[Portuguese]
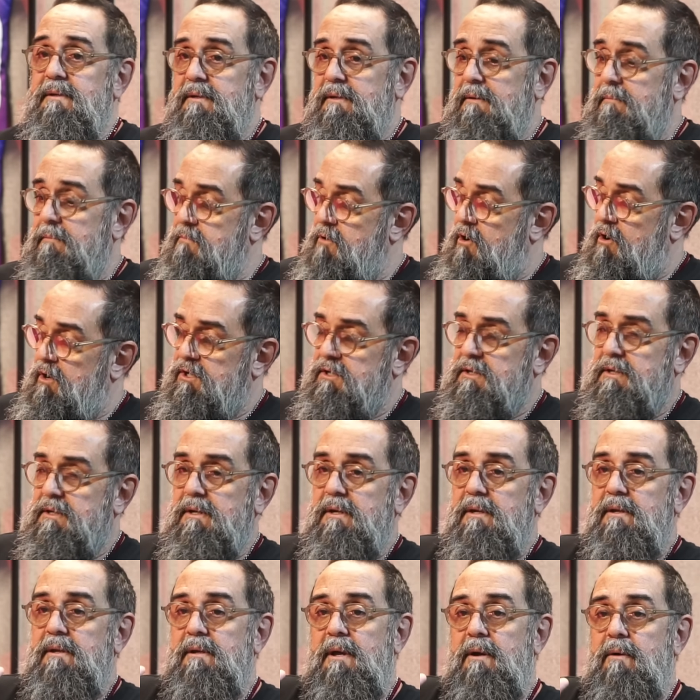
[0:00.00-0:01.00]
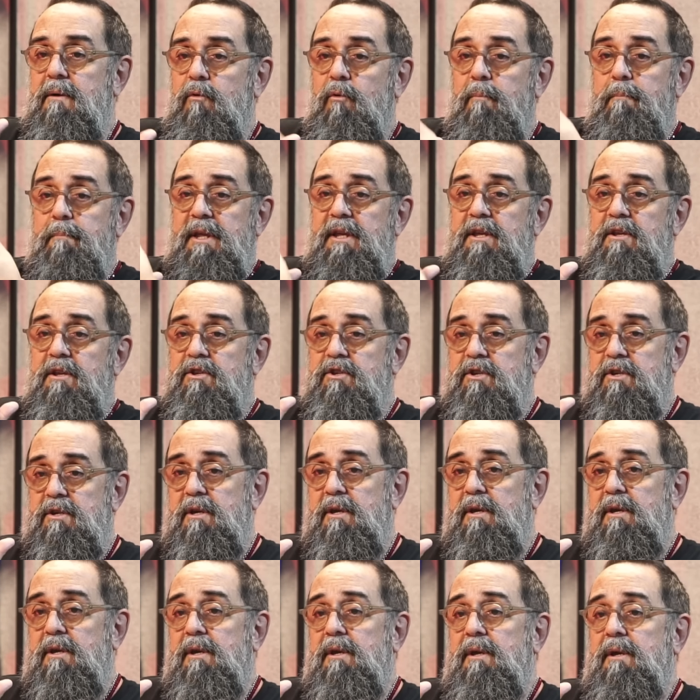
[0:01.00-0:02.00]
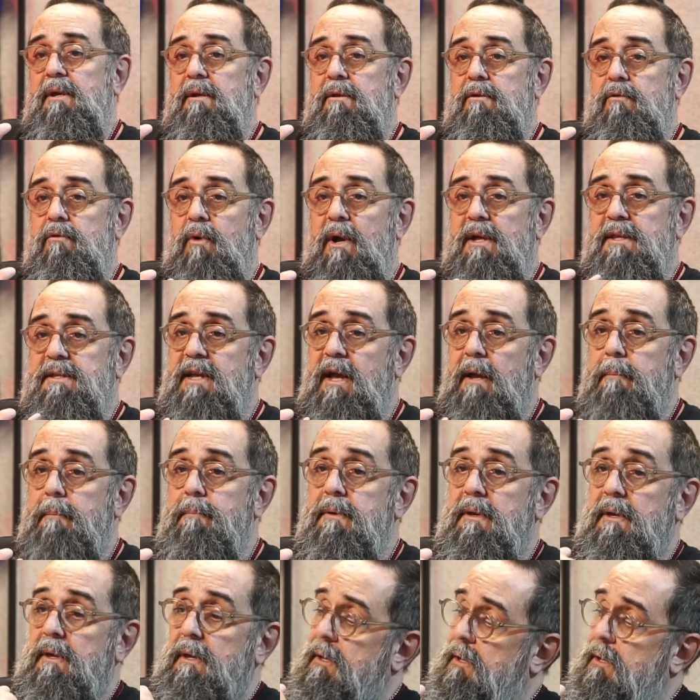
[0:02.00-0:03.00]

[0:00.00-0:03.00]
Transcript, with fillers: e mostra o print do WhatsApp.